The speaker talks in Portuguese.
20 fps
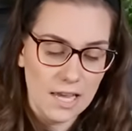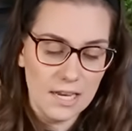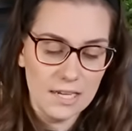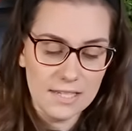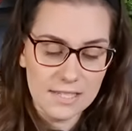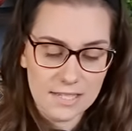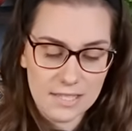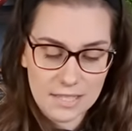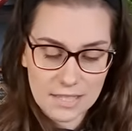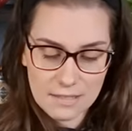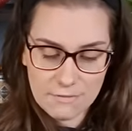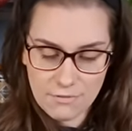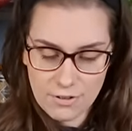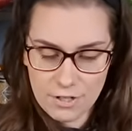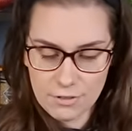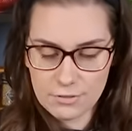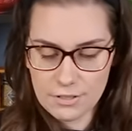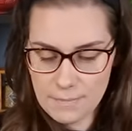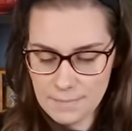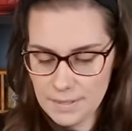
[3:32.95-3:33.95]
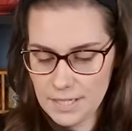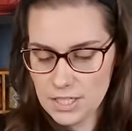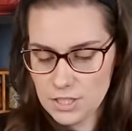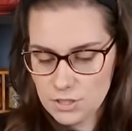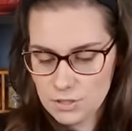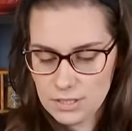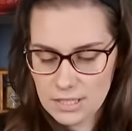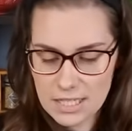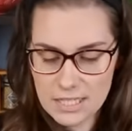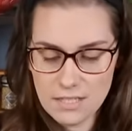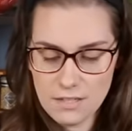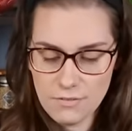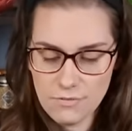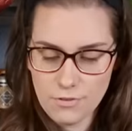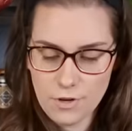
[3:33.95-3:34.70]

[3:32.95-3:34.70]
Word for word: esse frango temperadinho dessa